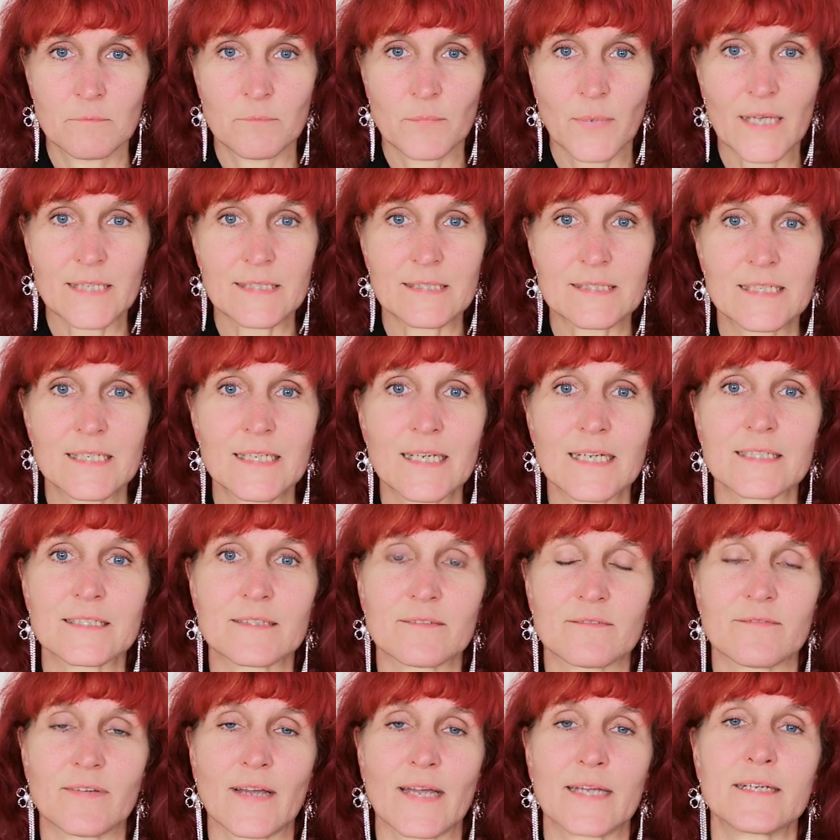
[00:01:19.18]
passiert,
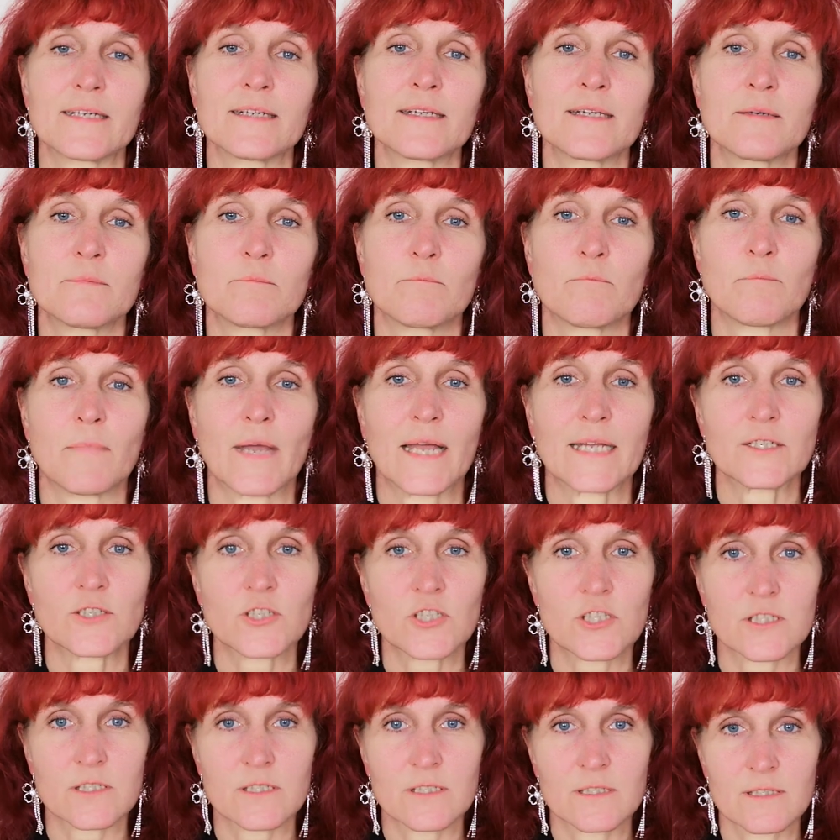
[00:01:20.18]
wenn
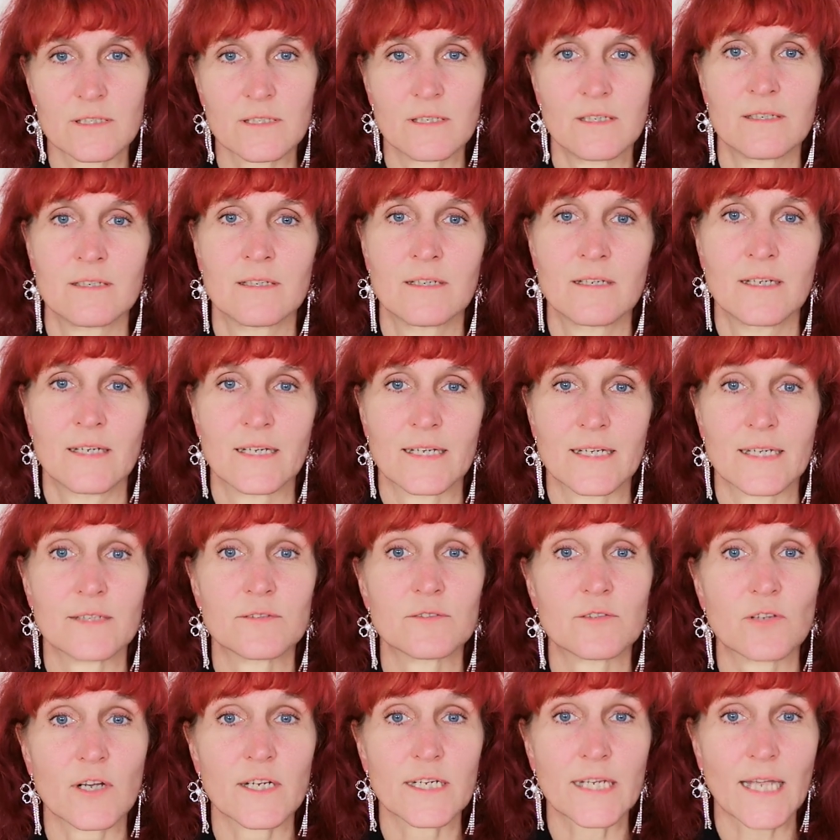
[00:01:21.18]
Menschen
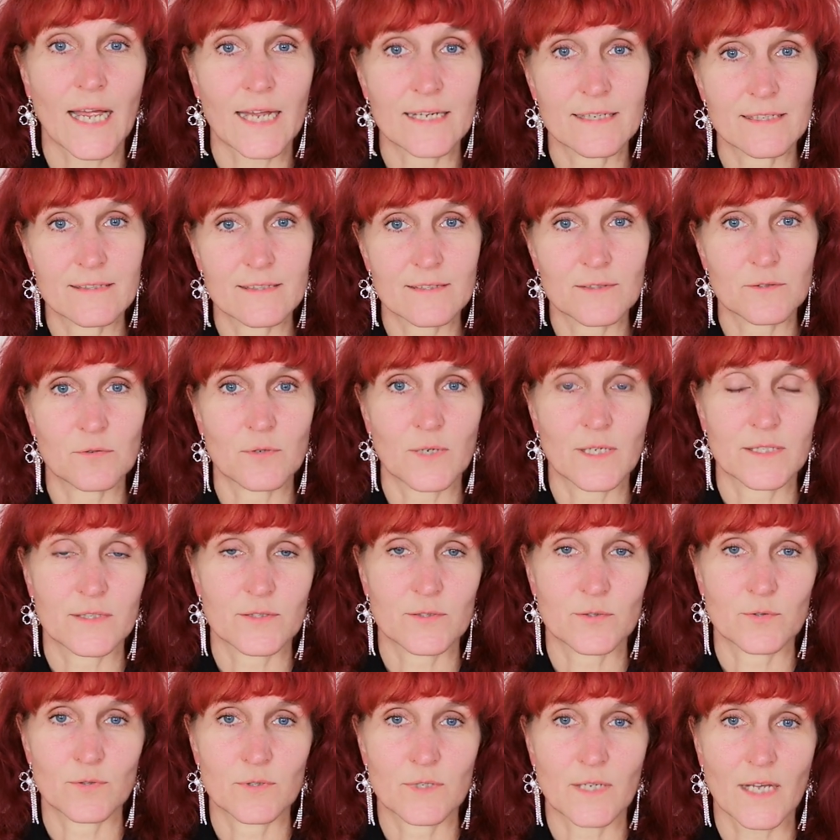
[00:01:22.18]
in solch eine
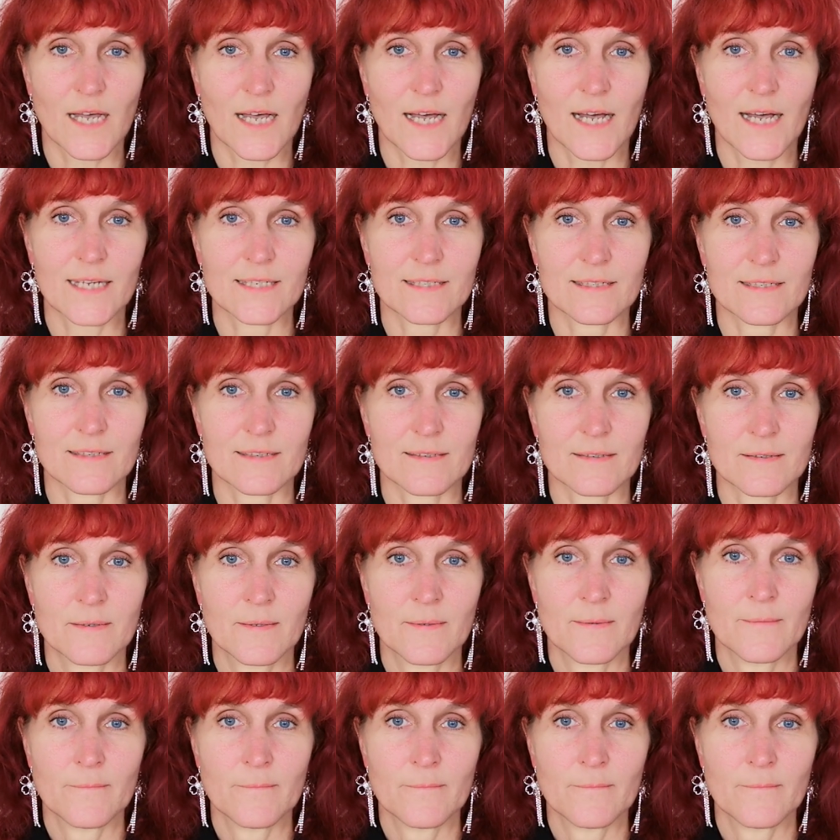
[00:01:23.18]
Situation geraten.